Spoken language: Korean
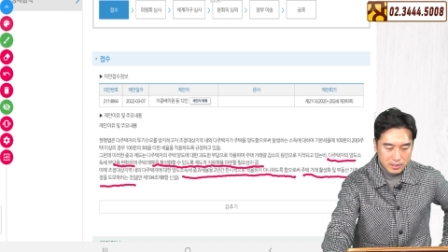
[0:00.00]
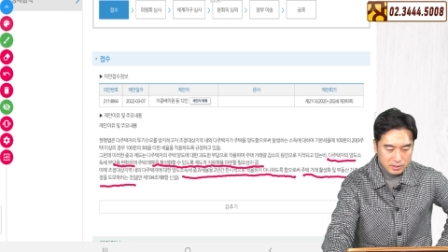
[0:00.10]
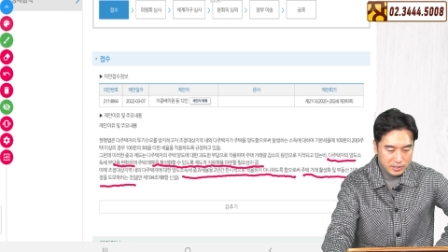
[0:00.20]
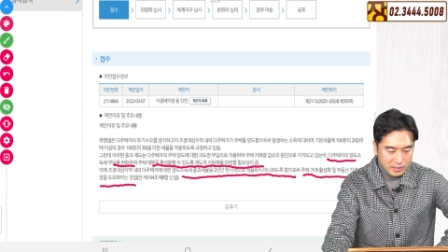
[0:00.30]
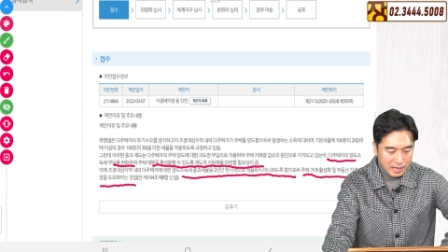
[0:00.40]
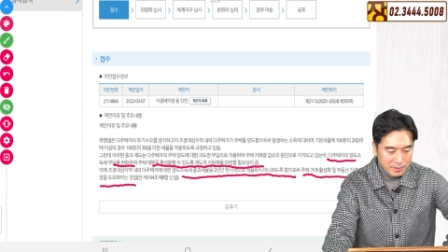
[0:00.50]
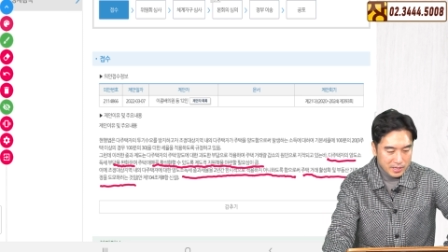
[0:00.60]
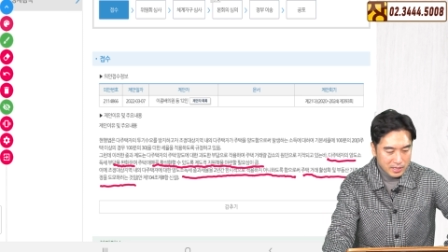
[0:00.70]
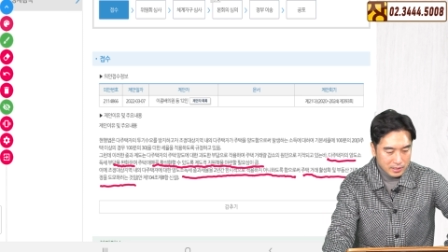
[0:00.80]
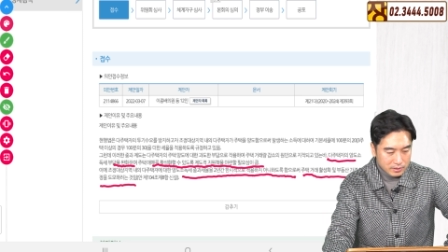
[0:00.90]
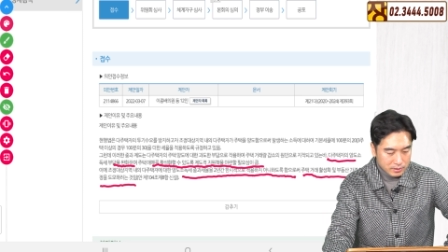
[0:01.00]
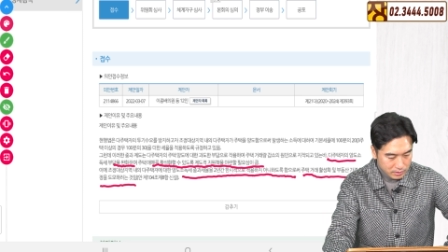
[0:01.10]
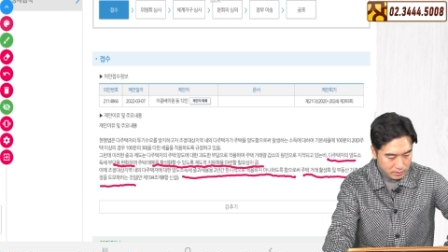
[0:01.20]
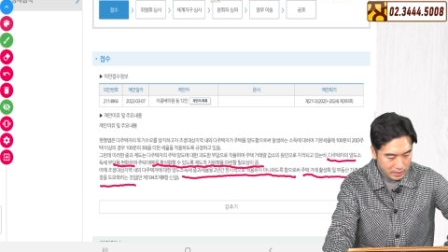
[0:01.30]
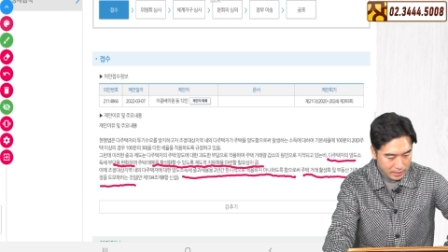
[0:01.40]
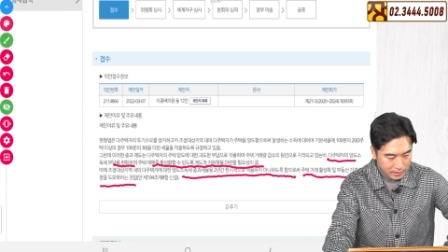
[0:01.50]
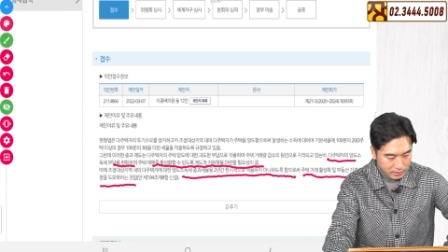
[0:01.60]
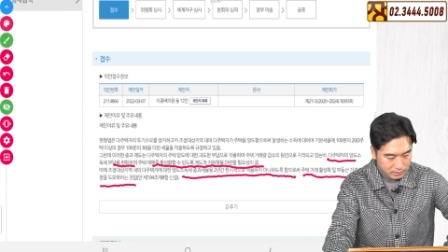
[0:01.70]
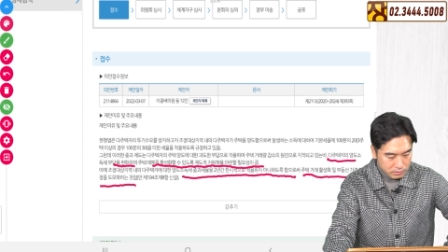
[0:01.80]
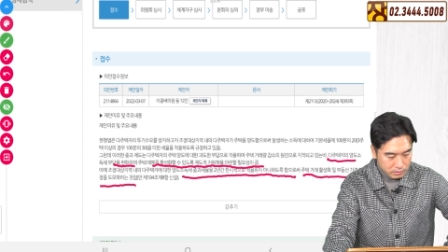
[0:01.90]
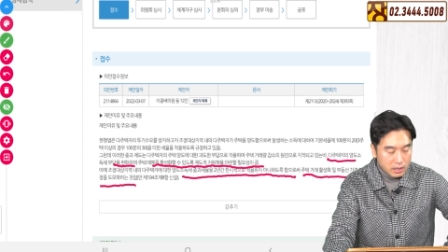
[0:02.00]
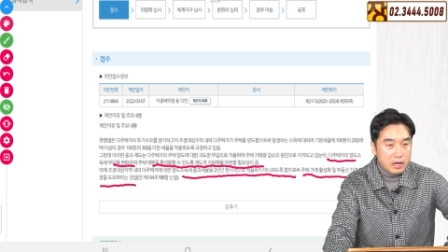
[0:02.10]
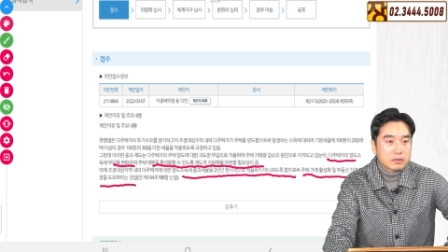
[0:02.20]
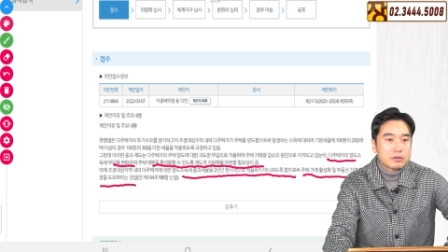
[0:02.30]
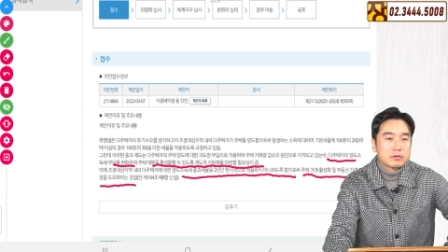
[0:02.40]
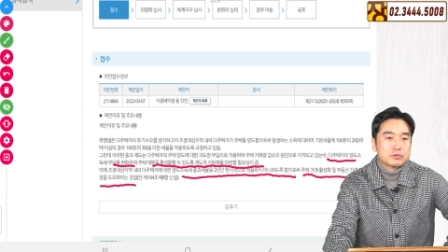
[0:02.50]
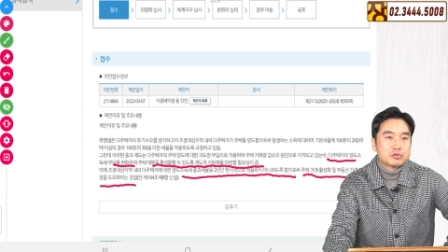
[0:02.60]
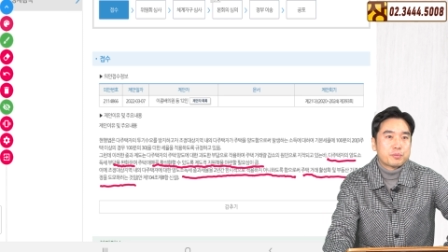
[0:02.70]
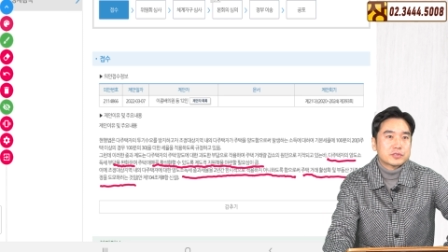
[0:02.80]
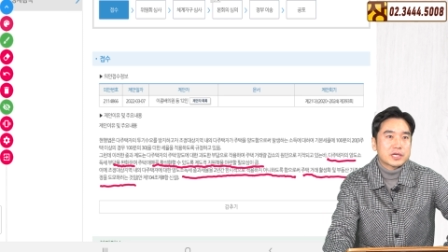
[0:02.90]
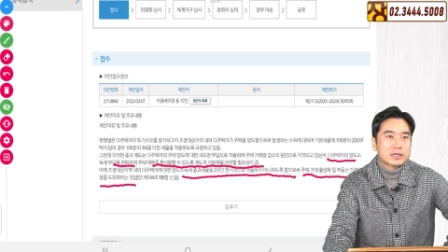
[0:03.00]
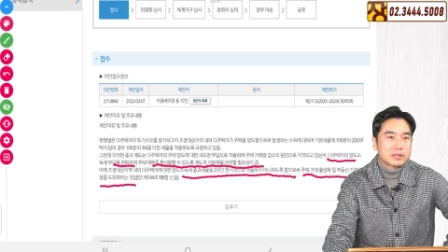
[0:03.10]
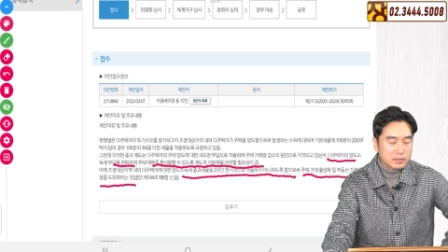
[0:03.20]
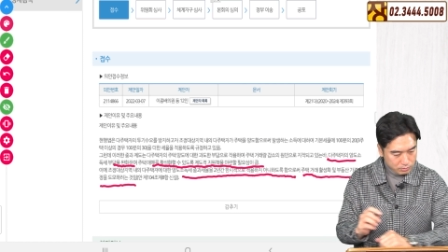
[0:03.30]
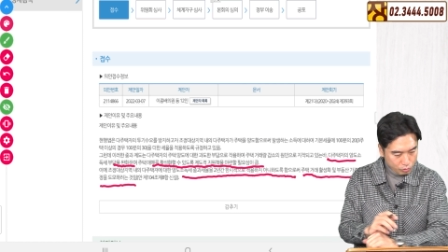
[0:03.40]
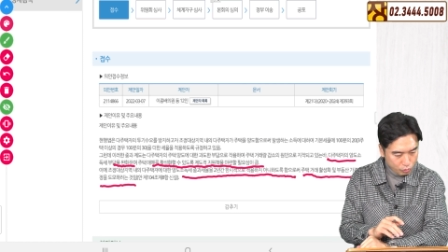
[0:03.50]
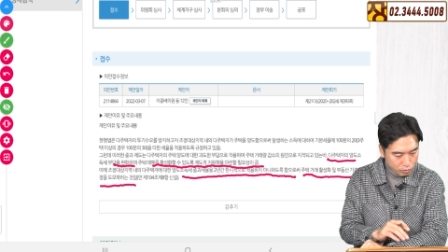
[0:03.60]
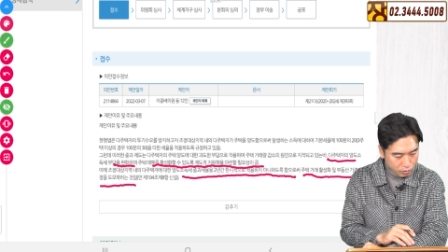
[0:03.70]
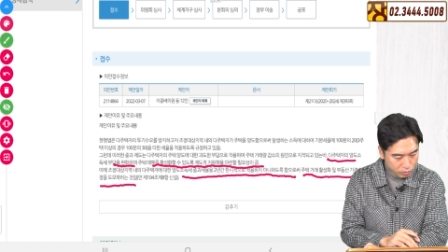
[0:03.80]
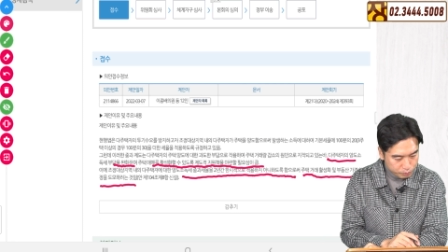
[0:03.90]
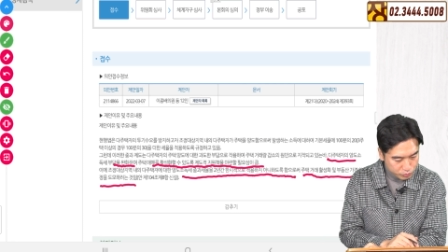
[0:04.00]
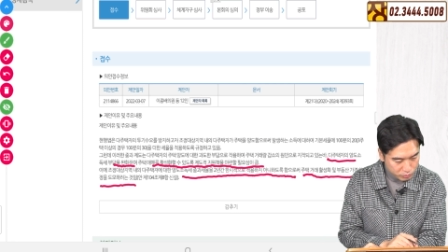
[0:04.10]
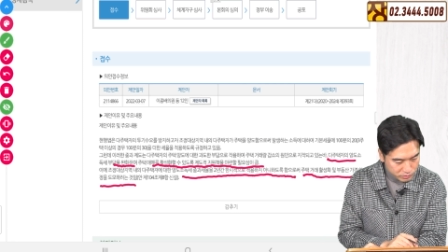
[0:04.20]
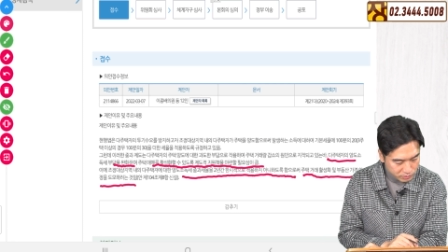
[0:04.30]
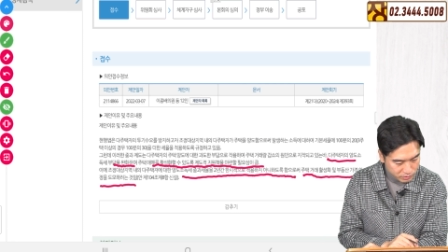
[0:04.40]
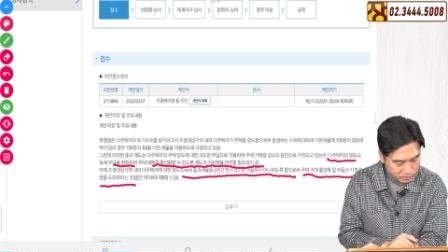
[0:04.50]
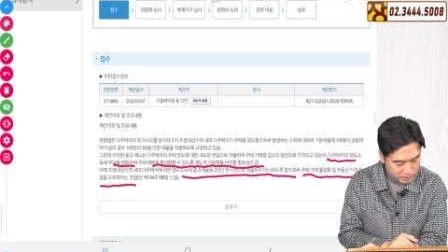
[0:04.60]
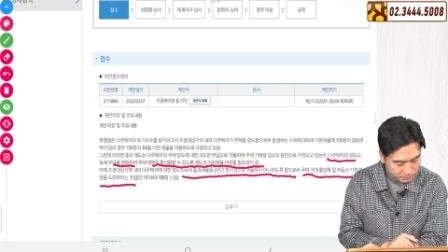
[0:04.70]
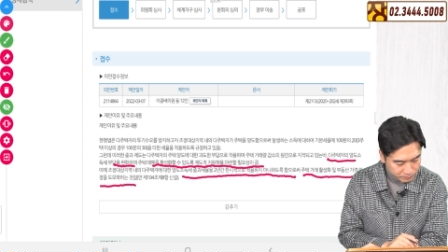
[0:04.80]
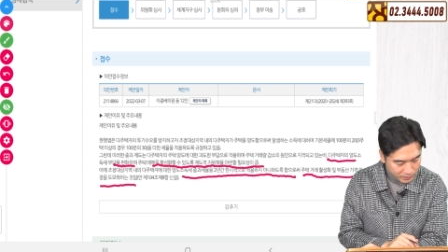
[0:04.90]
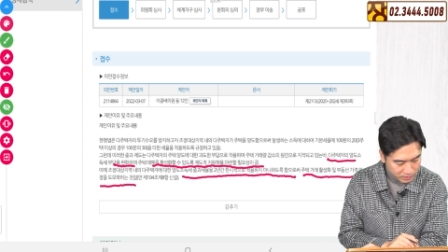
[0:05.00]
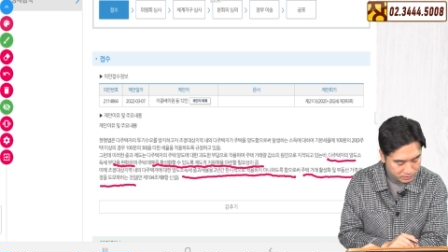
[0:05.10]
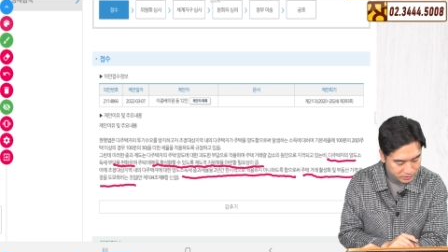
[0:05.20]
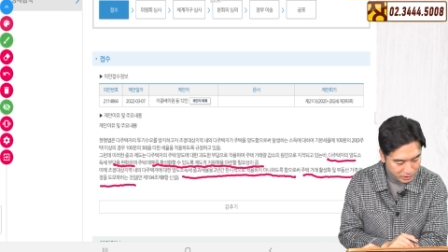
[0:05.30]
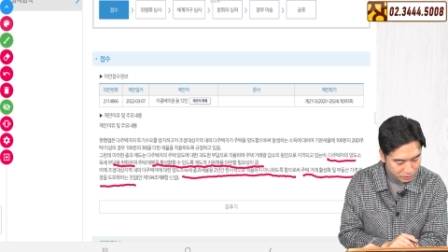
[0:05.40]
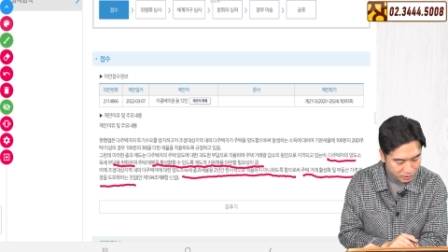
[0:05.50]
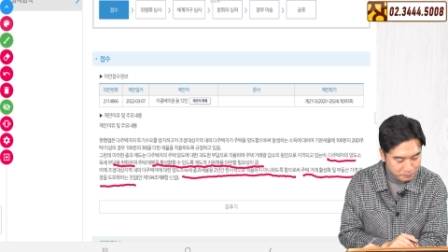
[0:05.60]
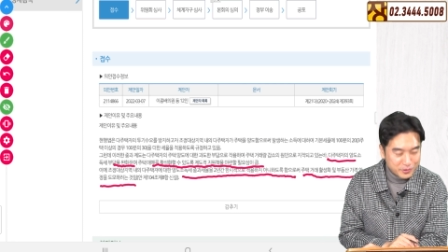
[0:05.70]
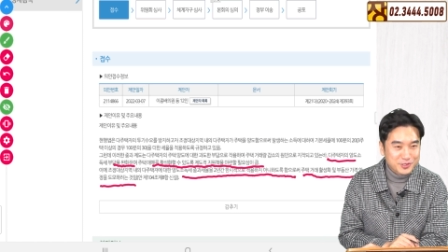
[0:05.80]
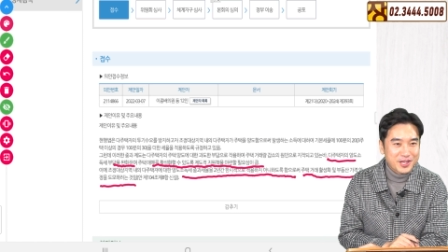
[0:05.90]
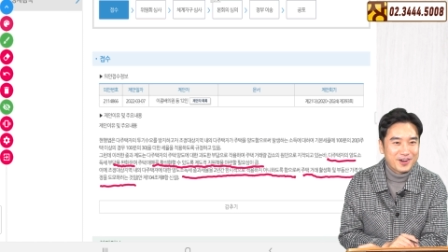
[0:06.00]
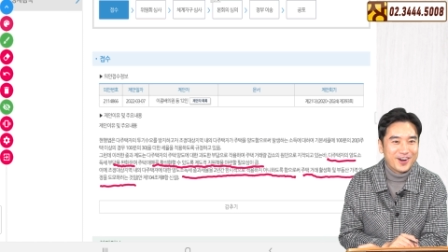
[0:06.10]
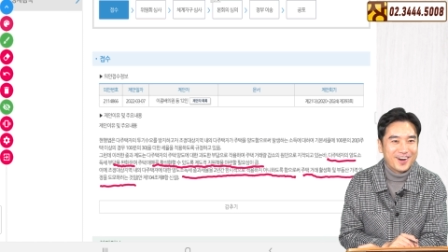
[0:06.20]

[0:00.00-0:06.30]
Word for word: 근데 다만 네, 아, 슈퍼챗 또 부종선거님 아 드세요 커피 드세요